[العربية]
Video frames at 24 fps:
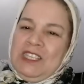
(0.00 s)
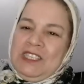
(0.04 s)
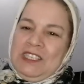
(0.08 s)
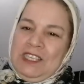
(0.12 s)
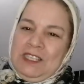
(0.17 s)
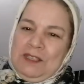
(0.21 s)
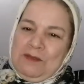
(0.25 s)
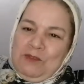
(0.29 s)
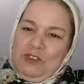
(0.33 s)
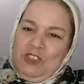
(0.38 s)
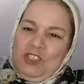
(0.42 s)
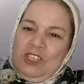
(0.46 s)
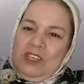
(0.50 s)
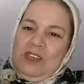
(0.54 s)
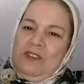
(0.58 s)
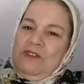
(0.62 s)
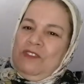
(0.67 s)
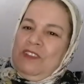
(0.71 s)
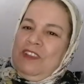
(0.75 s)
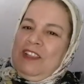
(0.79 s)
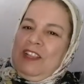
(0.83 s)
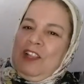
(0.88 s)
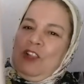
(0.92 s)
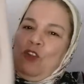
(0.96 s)
هي لتحت
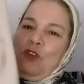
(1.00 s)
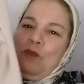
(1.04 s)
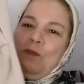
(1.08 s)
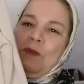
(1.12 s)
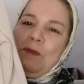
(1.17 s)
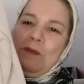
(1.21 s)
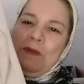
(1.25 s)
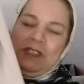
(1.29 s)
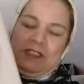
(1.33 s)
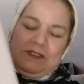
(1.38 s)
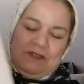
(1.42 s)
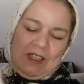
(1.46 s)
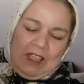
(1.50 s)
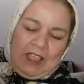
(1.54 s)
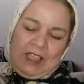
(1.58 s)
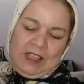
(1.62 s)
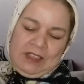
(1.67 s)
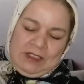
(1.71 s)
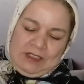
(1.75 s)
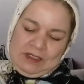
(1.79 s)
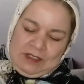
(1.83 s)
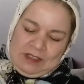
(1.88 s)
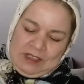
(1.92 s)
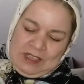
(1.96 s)
بالشنف دارت الكميمات
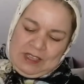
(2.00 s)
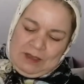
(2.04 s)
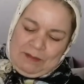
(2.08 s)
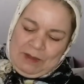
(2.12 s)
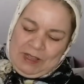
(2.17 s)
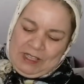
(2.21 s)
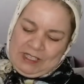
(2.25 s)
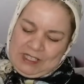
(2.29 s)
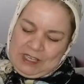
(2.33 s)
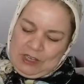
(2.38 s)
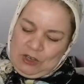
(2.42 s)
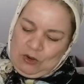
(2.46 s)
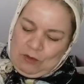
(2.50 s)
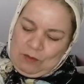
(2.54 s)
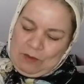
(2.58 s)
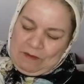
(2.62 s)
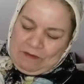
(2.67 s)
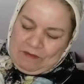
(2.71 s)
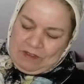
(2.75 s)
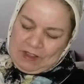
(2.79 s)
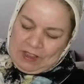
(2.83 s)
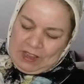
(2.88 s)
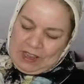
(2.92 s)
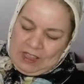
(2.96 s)
فقط هي بغات
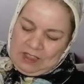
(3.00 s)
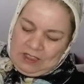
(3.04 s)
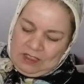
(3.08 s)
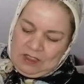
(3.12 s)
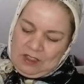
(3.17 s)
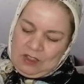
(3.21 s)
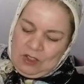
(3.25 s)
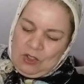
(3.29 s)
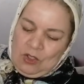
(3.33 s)
الكمام فقط